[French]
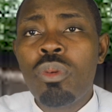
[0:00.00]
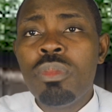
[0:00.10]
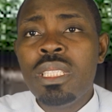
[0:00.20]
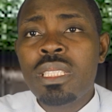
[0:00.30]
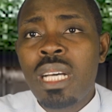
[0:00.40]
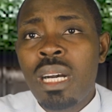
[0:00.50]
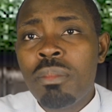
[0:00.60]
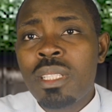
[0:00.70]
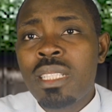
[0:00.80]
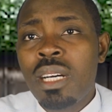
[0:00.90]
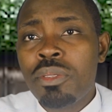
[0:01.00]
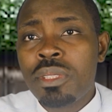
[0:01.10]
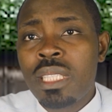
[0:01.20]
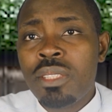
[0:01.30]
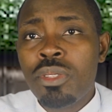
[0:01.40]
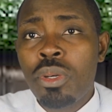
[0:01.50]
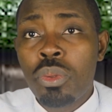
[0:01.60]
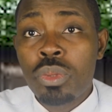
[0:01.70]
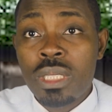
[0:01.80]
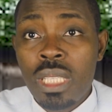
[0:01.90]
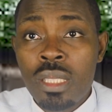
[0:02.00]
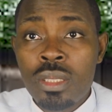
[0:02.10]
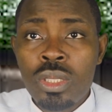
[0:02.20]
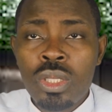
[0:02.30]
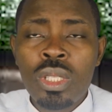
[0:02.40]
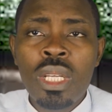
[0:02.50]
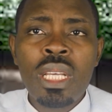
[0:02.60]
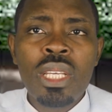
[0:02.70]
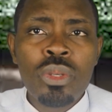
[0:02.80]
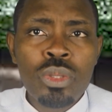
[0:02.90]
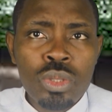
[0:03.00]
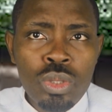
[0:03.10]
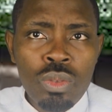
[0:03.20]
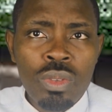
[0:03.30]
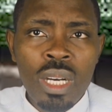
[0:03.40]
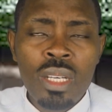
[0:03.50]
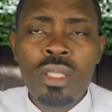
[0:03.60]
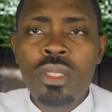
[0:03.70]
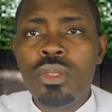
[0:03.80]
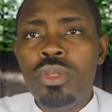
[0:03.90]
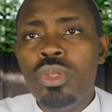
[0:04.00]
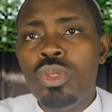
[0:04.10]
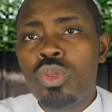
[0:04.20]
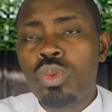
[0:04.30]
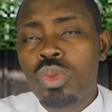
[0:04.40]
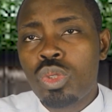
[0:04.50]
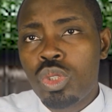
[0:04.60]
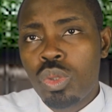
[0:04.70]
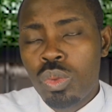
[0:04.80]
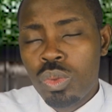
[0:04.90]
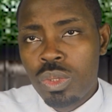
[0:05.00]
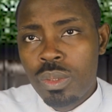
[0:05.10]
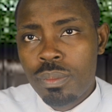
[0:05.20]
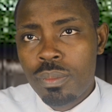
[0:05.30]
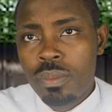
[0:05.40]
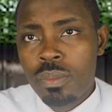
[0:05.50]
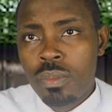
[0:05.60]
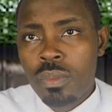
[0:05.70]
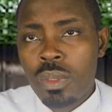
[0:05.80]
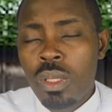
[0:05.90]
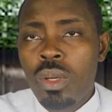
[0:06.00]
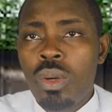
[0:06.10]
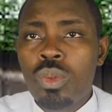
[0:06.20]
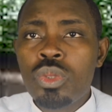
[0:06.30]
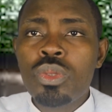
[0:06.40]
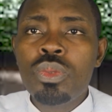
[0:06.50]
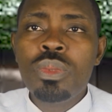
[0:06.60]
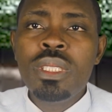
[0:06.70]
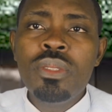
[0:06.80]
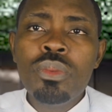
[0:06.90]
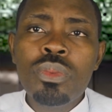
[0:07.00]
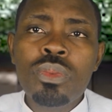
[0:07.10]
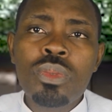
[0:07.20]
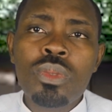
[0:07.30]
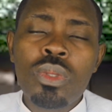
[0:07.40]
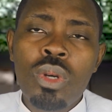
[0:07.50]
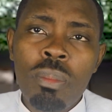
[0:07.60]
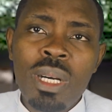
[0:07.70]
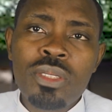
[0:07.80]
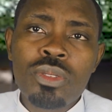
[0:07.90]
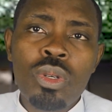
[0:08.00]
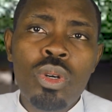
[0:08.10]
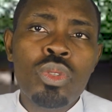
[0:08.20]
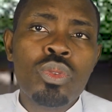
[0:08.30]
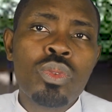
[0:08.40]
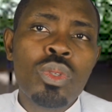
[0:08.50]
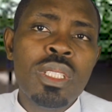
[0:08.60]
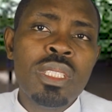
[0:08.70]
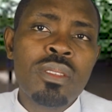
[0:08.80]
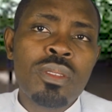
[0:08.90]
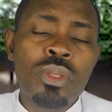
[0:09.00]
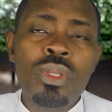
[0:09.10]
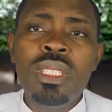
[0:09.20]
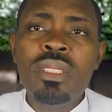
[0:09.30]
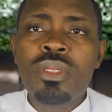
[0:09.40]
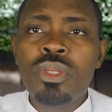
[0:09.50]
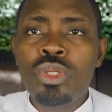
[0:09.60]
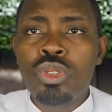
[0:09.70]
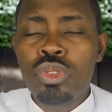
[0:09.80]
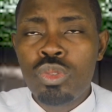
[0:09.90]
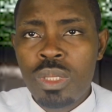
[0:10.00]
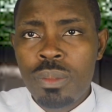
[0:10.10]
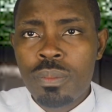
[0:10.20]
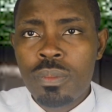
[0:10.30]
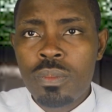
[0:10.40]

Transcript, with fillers: promise en mettant le Seigneur au centre et au devant de toutes choses. Aujourd'hui, nous commençons un nouveau livre, le livre de Josué.